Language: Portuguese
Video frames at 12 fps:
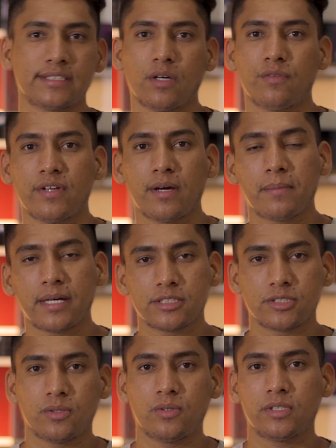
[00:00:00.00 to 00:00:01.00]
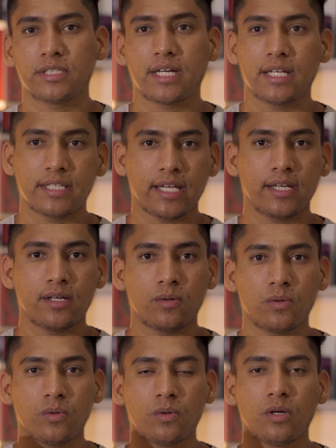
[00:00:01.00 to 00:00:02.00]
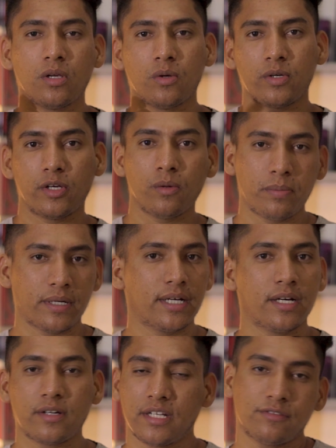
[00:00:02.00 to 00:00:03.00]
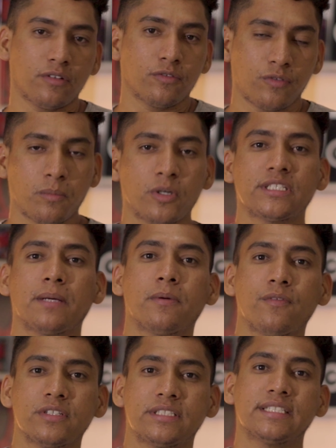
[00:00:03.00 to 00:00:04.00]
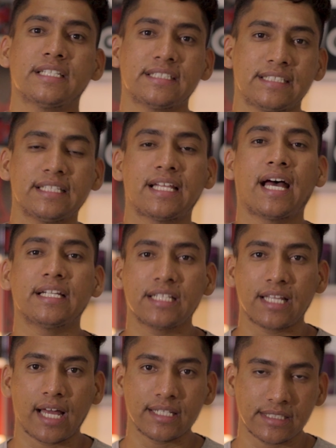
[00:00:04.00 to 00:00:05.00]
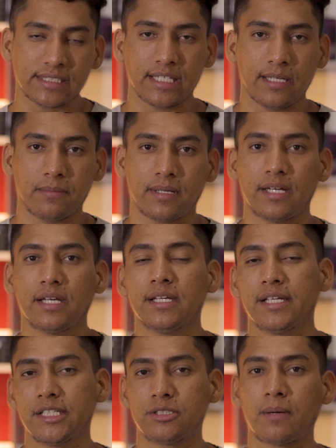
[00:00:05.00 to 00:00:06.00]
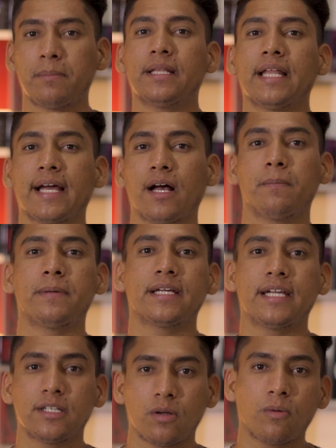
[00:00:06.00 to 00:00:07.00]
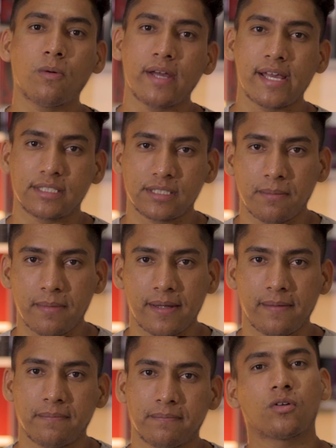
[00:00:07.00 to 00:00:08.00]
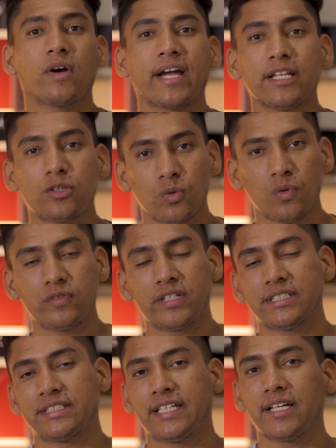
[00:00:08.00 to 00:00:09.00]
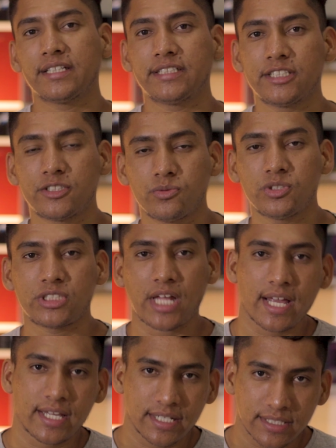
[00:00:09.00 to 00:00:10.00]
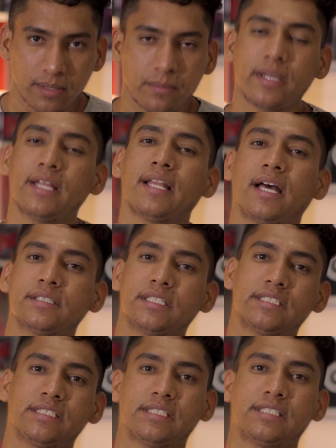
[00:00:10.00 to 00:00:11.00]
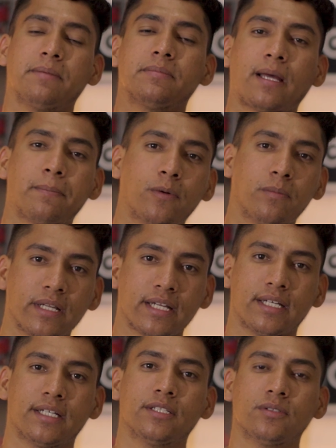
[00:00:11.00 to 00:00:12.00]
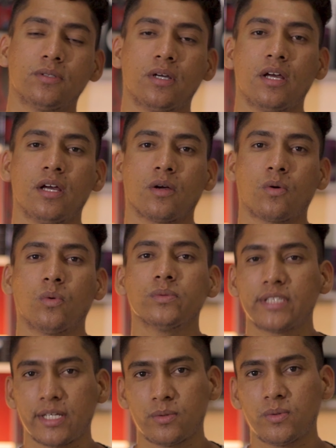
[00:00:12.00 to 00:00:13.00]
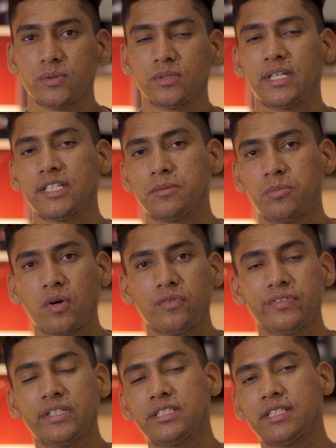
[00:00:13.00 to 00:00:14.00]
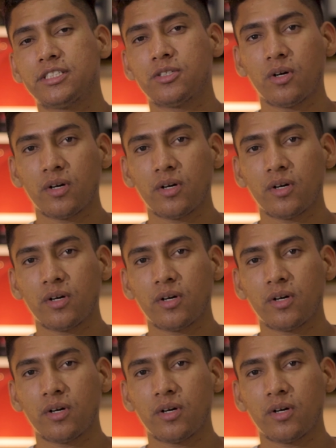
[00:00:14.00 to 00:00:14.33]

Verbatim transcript: a selvinha amazônica, tem o Rio Branco. Eu vou, vou mostrar para vocês a cidade lá de cima. Isso é bem legal para quem não conhece também. Qualquer dúvida, siga a gente no Instagram também. Lá a gente sempre está publicando conteúdo né, de Boa Vista, de